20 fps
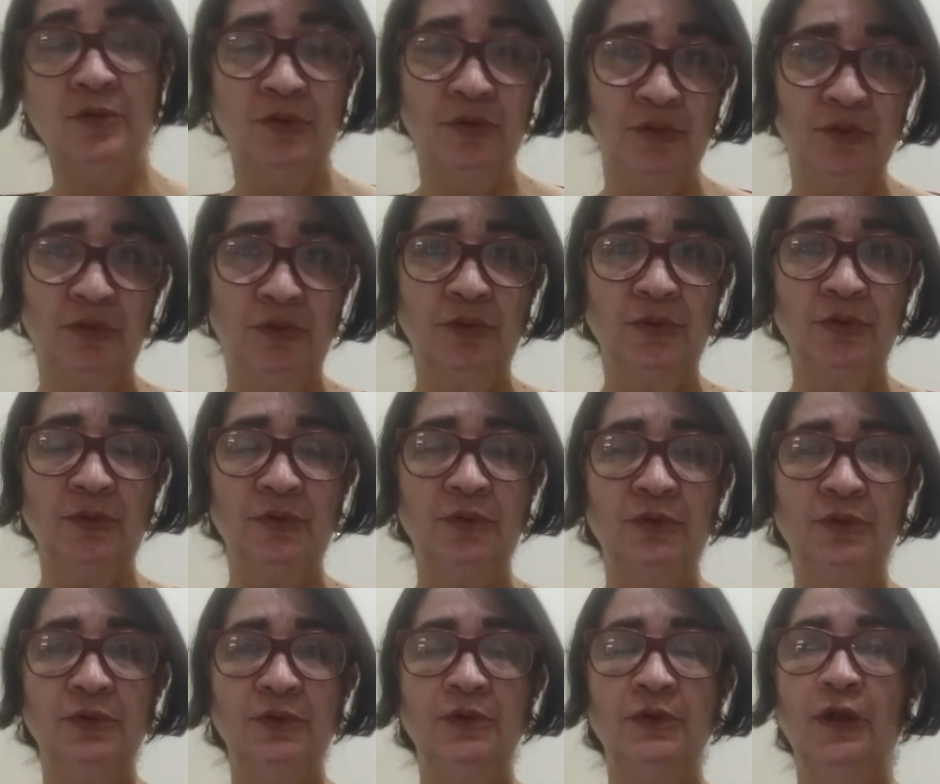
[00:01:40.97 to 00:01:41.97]
do, do,
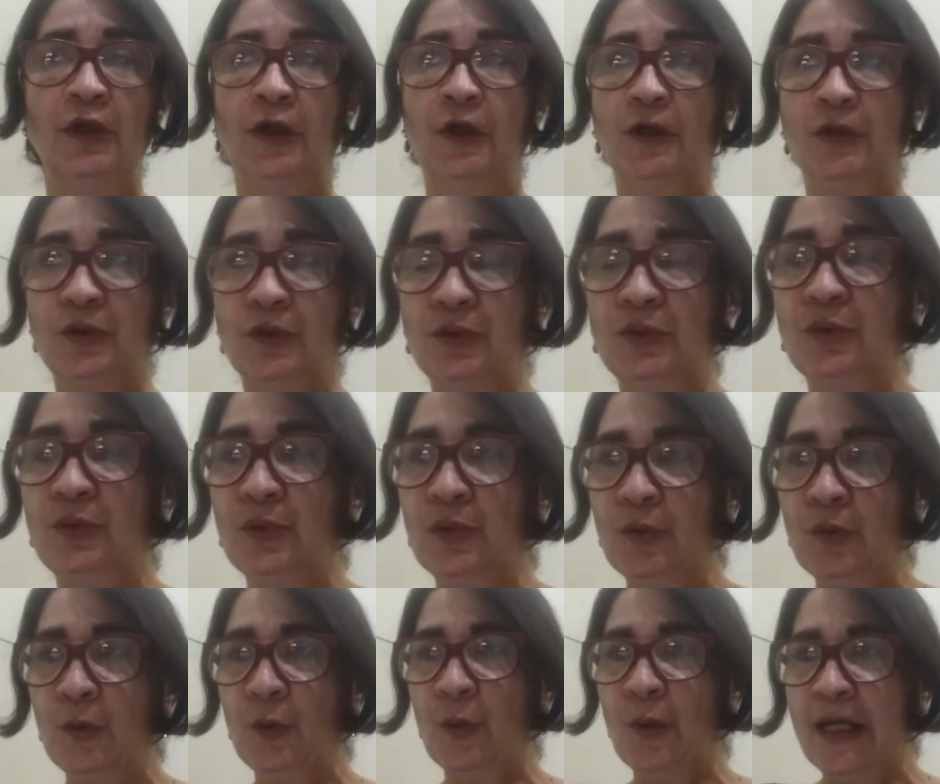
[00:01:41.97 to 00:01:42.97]
do,
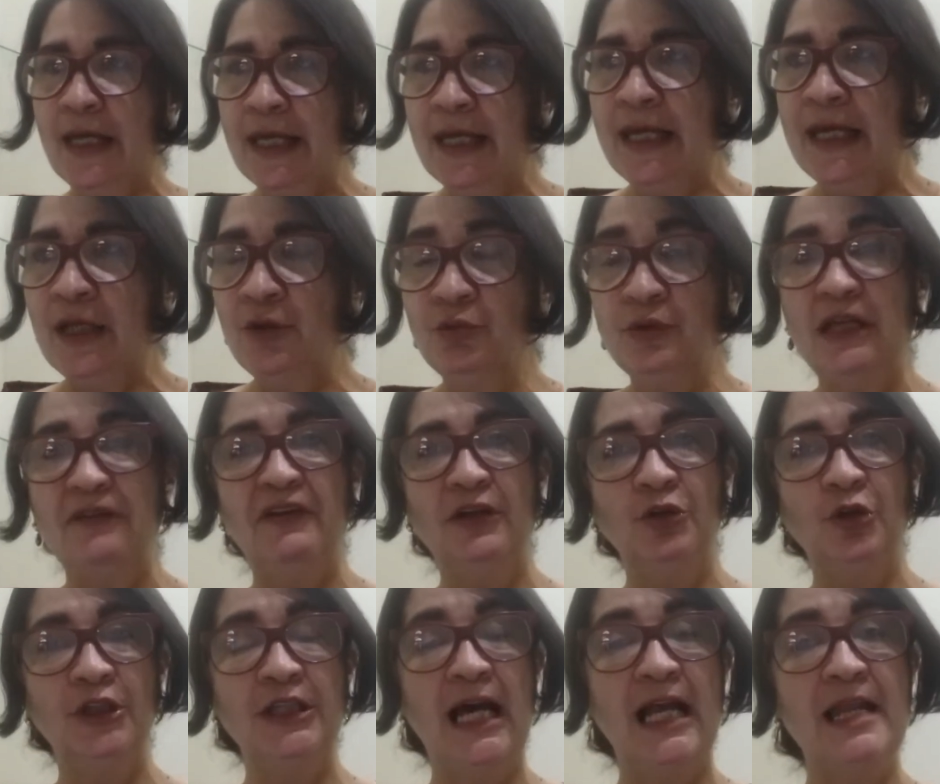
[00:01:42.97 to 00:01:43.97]
do, é, é, do
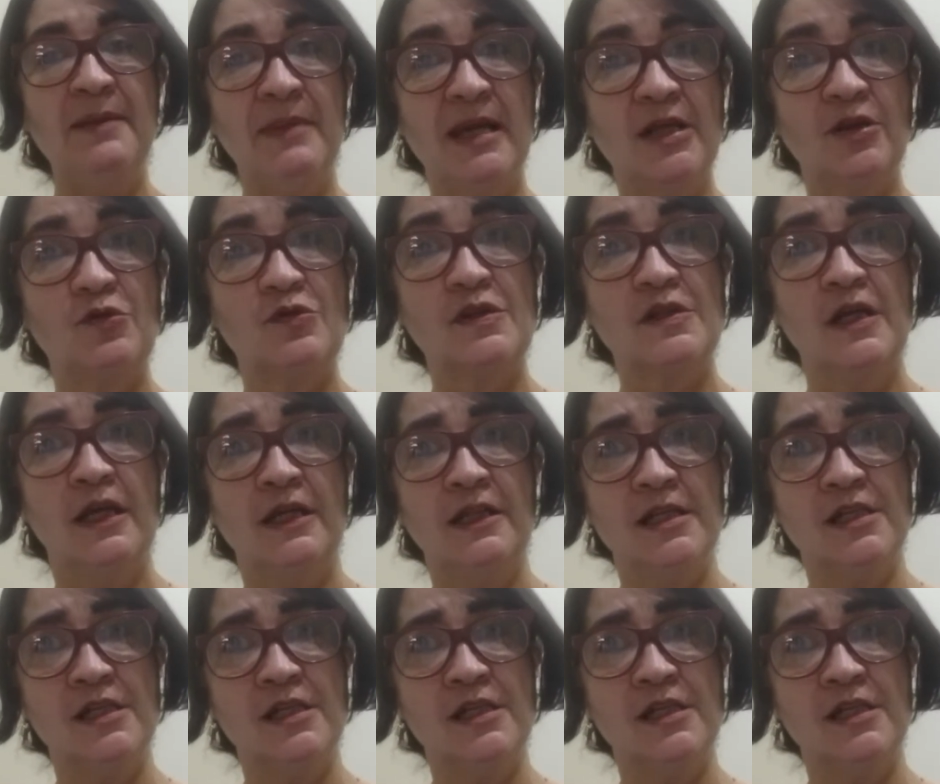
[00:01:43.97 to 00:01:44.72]
devedor de alimentos.